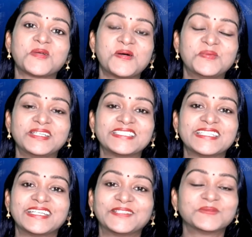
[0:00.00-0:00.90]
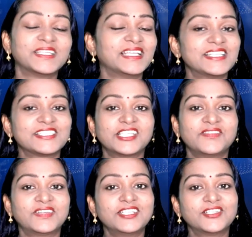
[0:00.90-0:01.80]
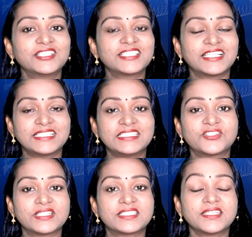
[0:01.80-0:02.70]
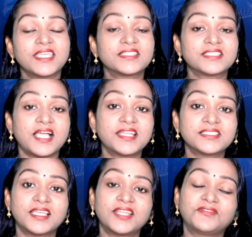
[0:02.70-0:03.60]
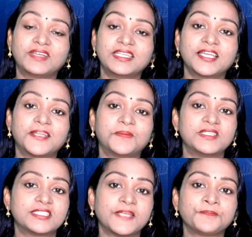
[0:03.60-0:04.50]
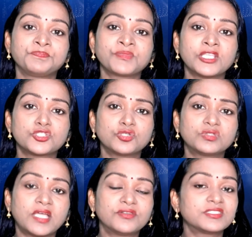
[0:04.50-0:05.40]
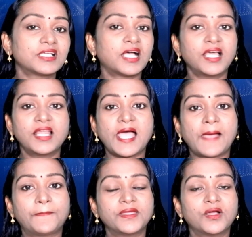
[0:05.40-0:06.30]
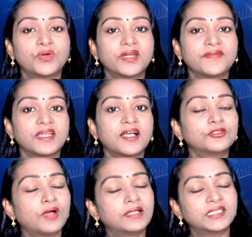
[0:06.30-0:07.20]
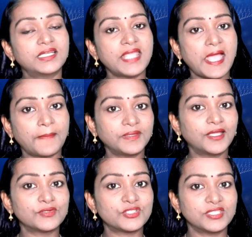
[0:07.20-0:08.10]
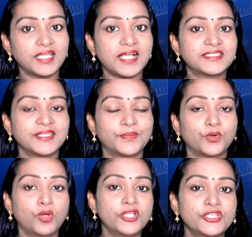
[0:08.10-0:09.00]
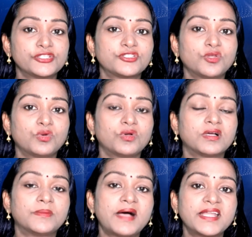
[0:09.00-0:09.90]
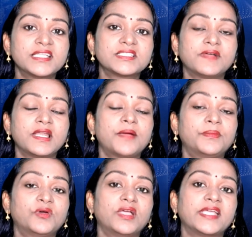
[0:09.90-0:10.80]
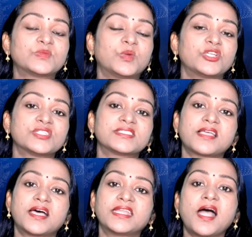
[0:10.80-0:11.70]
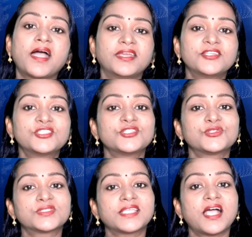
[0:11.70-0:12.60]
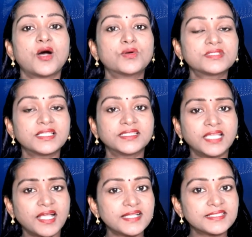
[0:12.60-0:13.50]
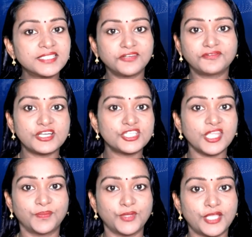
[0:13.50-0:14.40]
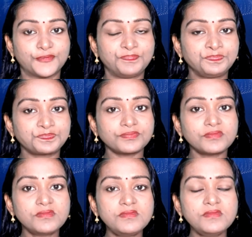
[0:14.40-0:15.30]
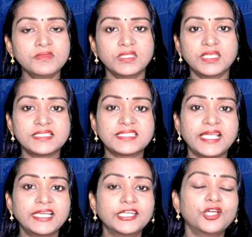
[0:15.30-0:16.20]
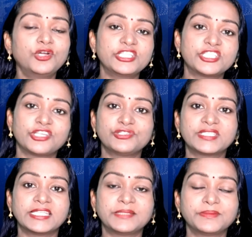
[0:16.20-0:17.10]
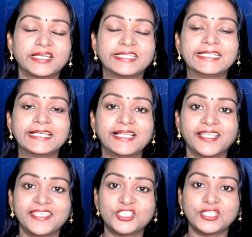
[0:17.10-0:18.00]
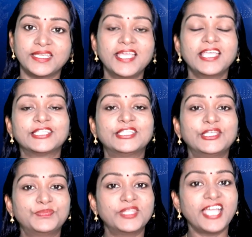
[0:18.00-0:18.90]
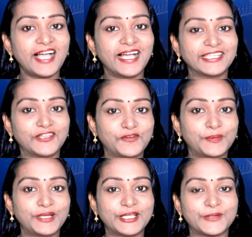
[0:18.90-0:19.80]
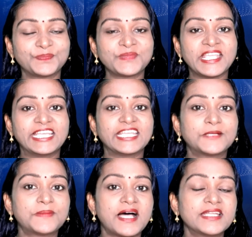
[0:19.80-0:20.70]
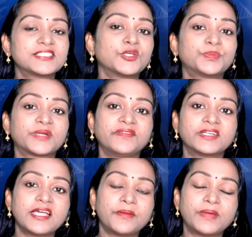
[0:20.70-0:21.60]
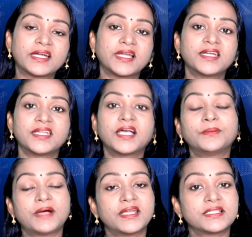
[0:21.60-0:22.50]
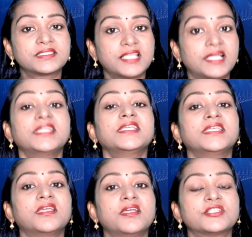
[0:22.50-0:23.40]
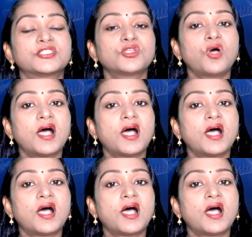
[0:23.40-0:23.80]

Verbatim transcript: చేయడం సో ఇవన్నీ కూడా చాలా ఇంట్రెస్టింగ్ అండ్ చాలా చాలా ఫనీగా అనిపించాయి సో తను చాలా హ్యాపీగా ఉండడమే కాదు అందరినీ హ్యాపీగా ఉంచింది కాసేపు సో uh, మానస్ వాళ్ళ అమ్మ ఎక్స్ప్రెషన్స్ కానీ ఆ ఎనర్జీని చూసి హౌస్ అంతా కాస్త రిఫ్రెష్ అయిపోయారు ఇక సైలెంట్గా ఉండే షన్ను సైతం గట్టిగా ఇచ్చి దీప్తిగా హగ్ ఇవ్వమన్నారు ఇక మానస్తో ప్రైవేట్గా మాట్లాడిన మానస్ తల్లి సో అక్కడ